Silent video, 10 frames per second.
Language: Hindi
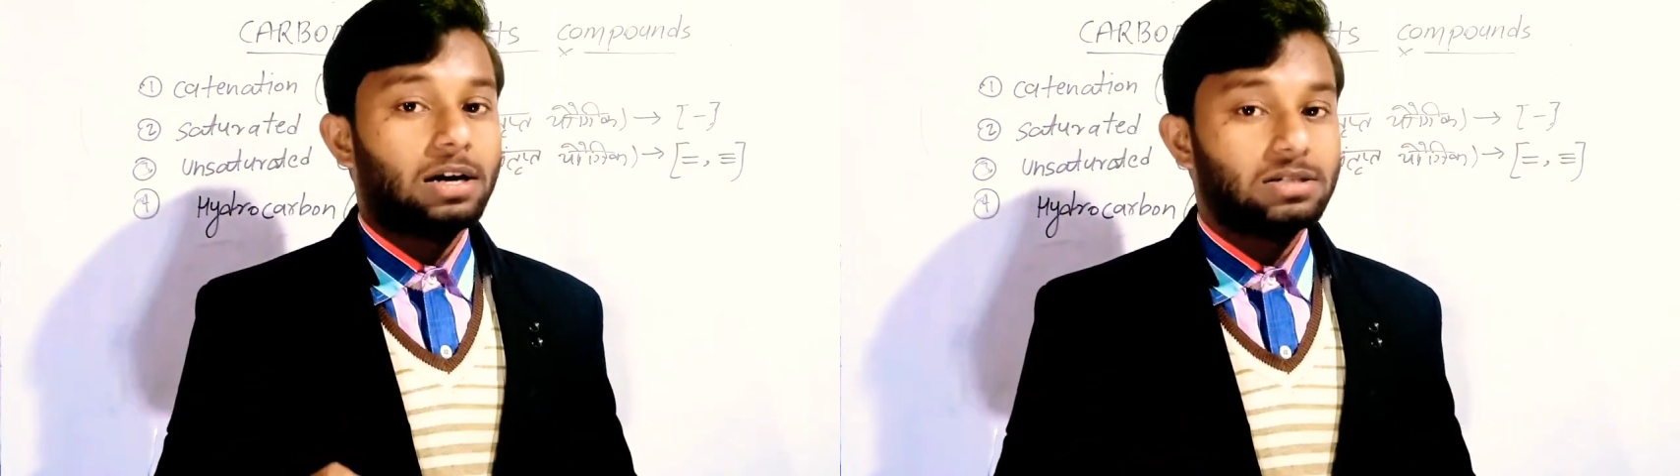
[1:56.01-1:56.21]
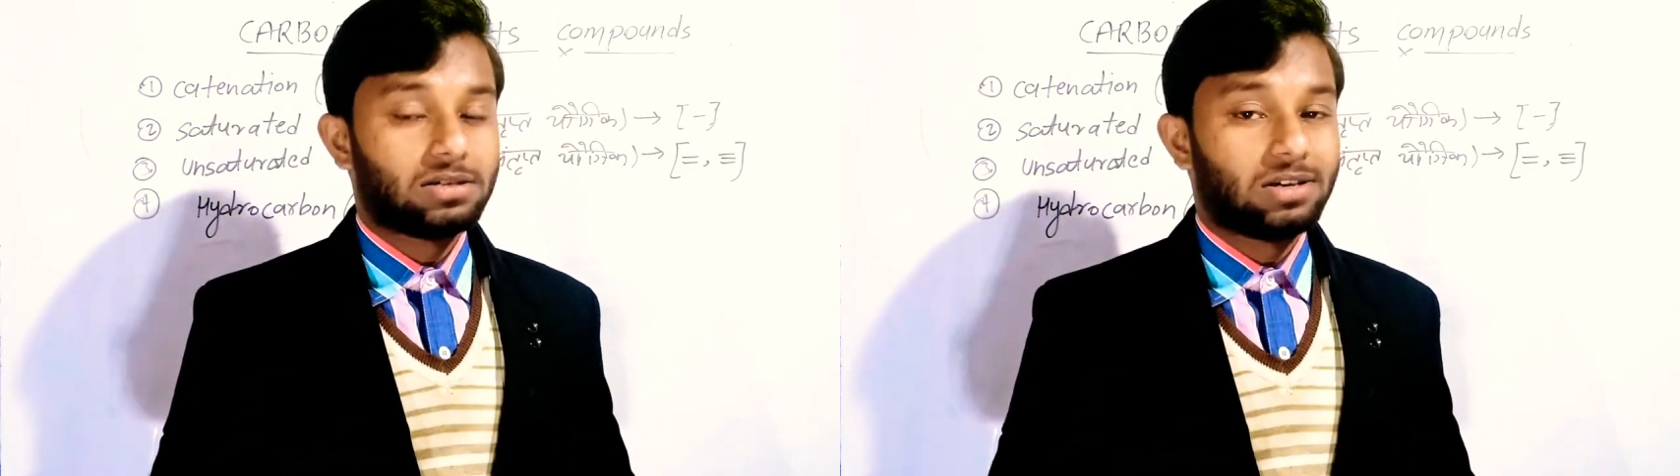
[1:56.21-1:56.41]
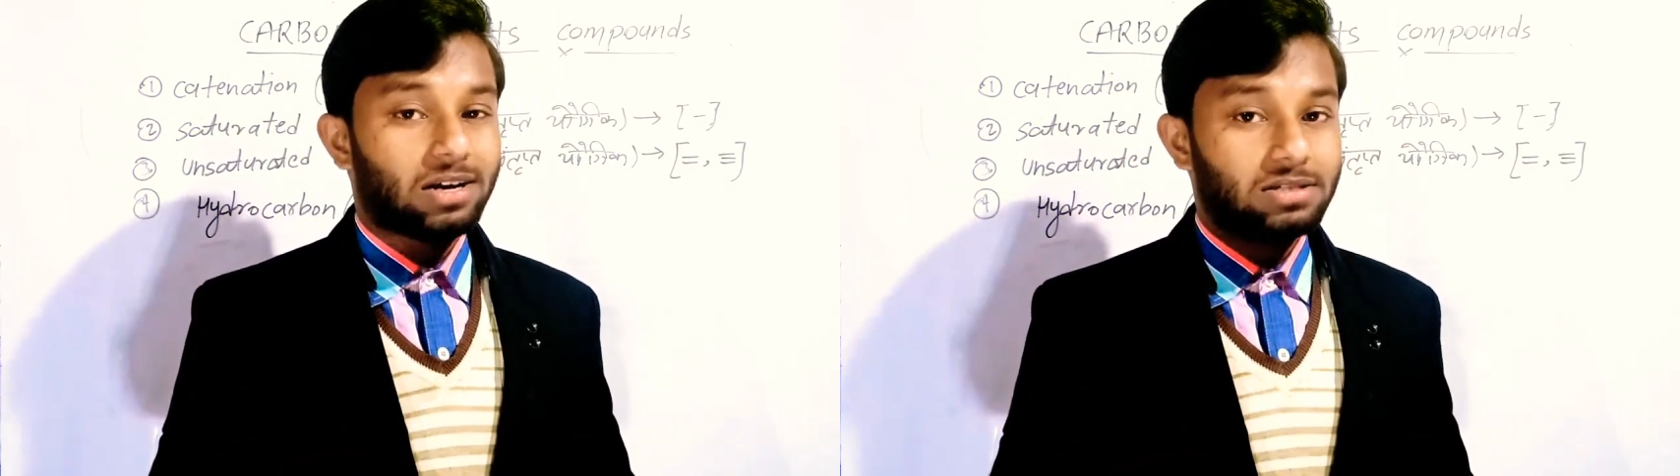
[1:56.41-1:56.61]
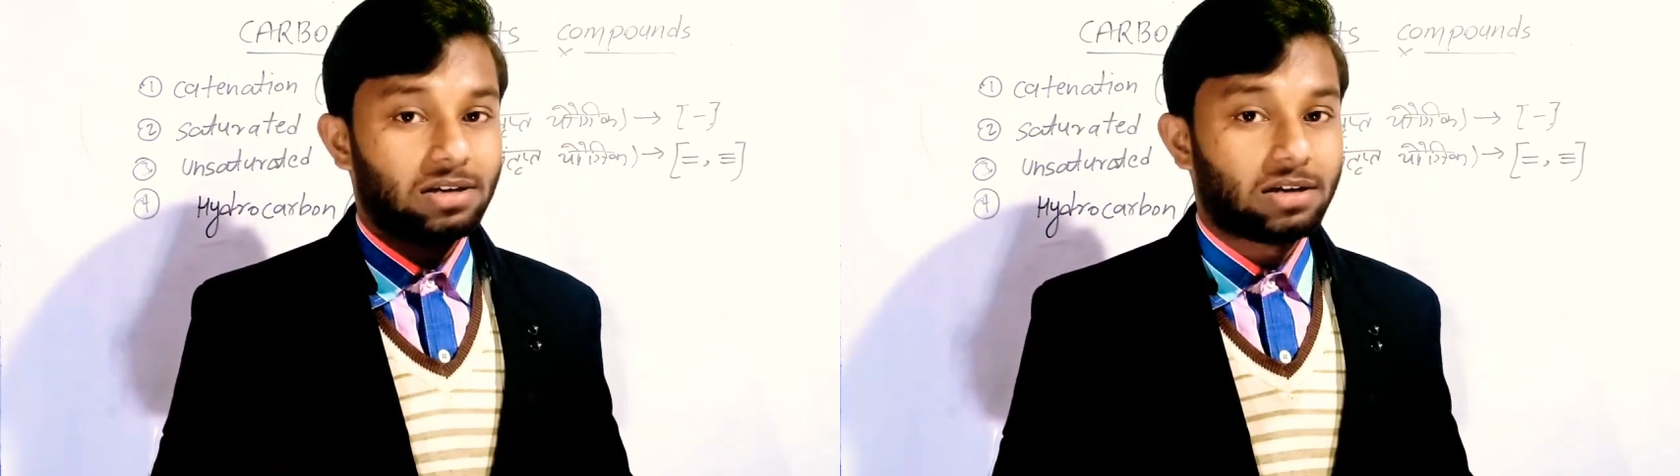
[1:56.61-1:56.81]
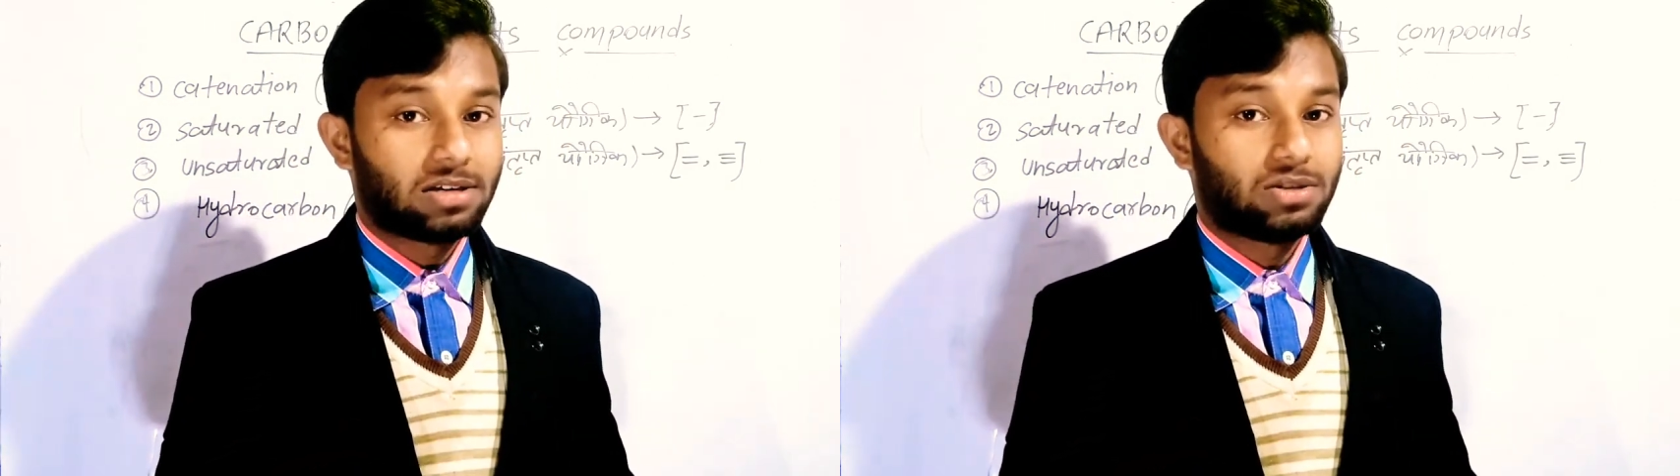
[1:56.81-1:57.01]
ऑक्सीजन
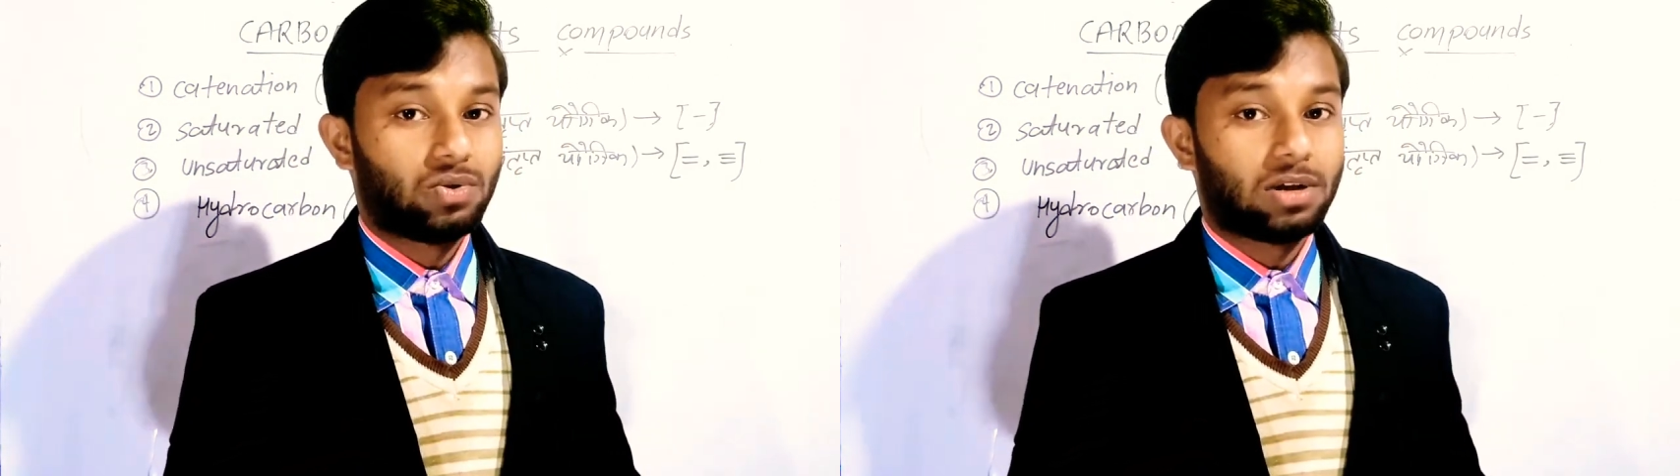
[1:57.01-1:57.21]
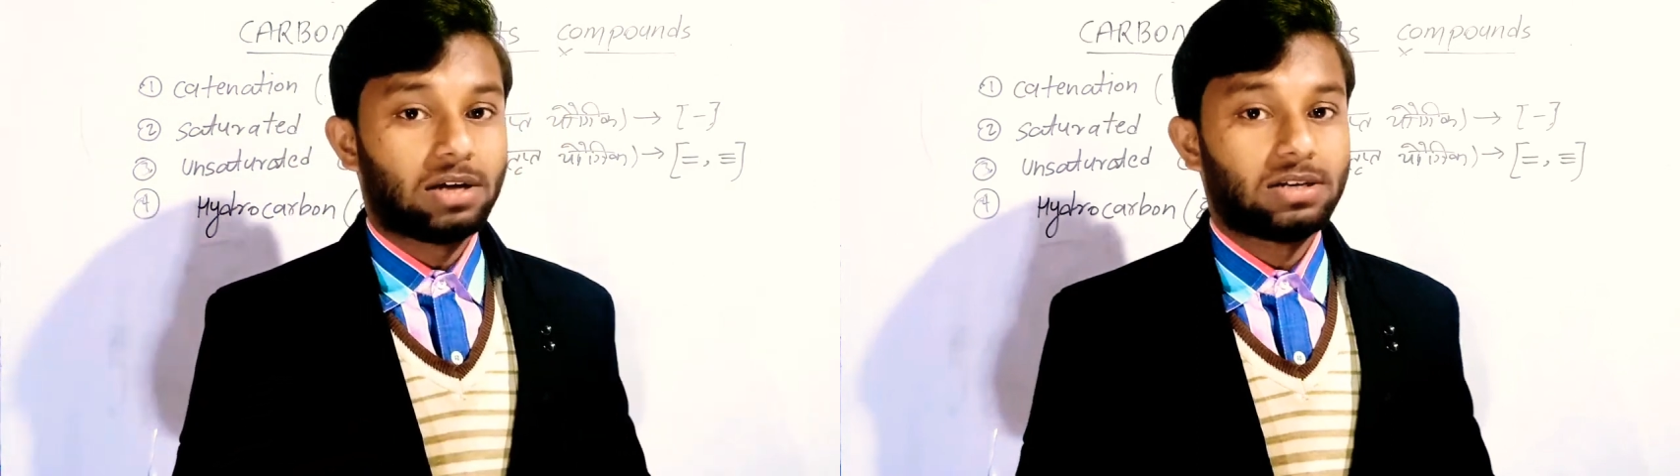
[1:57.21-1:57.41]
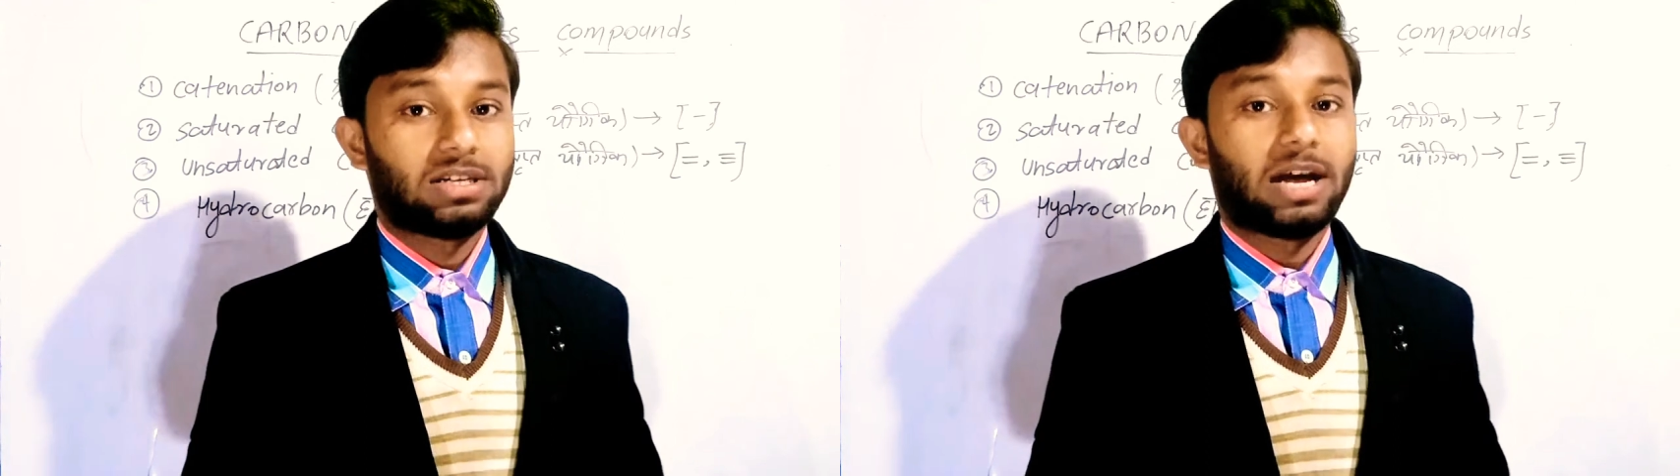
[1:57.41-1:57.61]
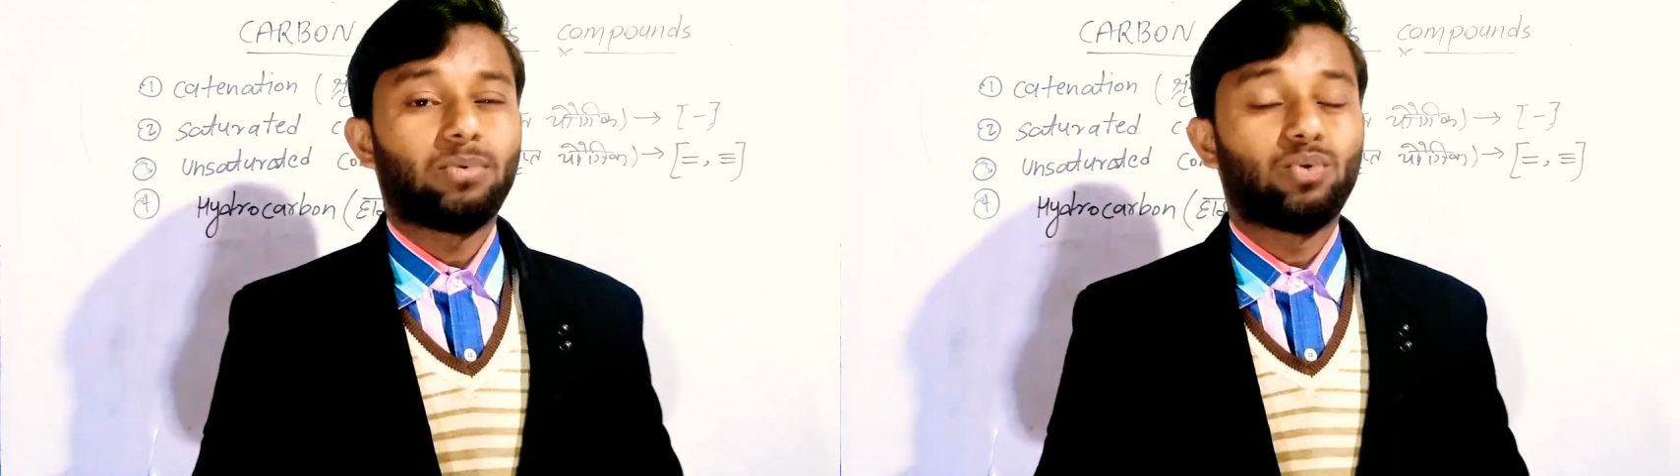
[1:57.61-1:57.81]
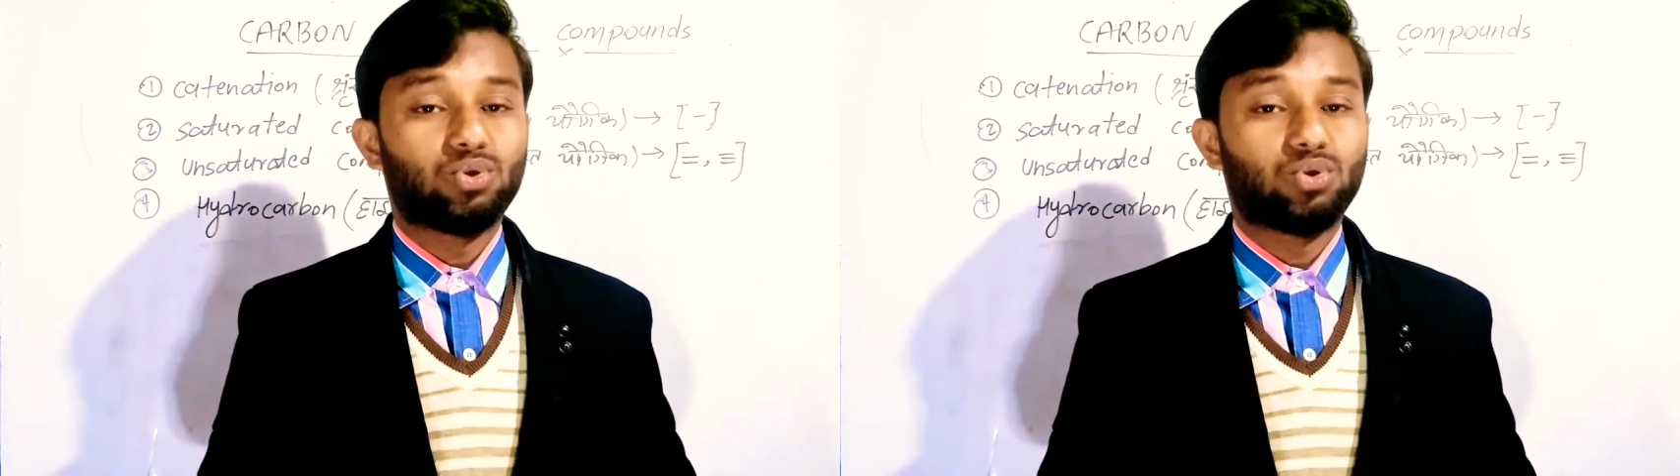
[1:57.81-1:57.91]
ऑक्सीजन के साथ जुड़ रहा है जैसे आप